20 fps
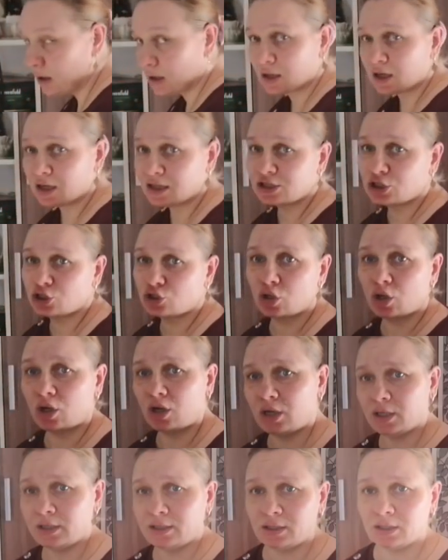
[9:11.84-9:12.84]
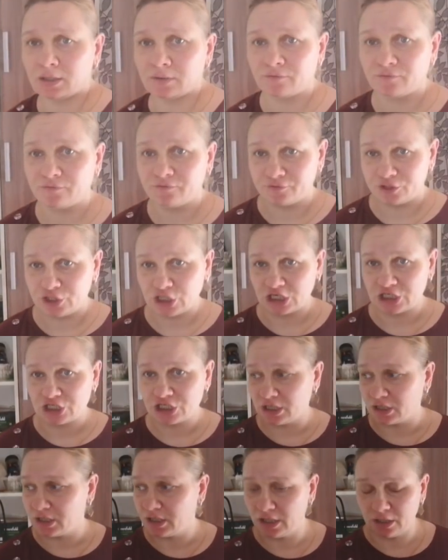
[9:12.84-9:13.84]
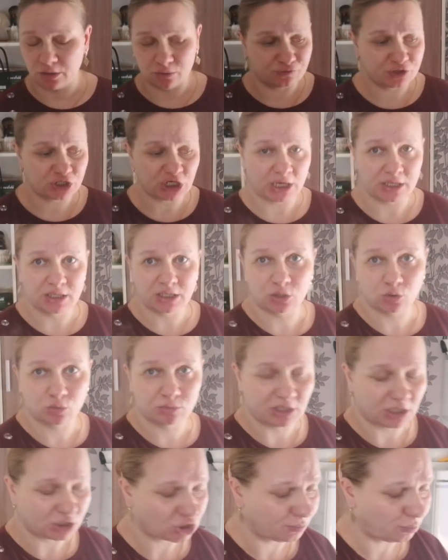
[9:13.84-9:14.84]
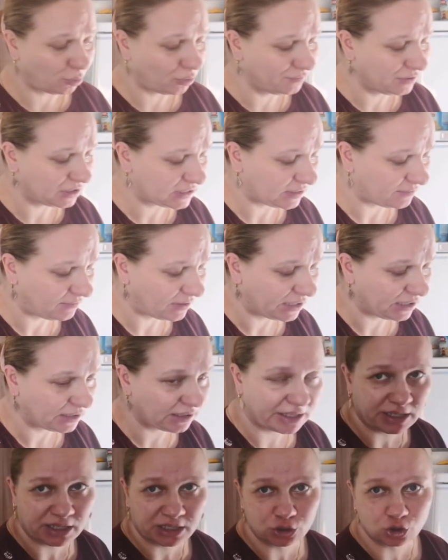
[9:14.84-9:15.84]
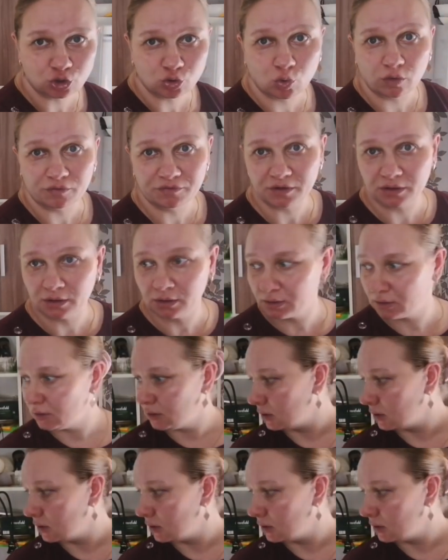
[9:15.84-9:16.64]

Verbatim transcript: Рассольник! В чашке грею, в чайнике у меня шиповник заварен, а я хочу кофе.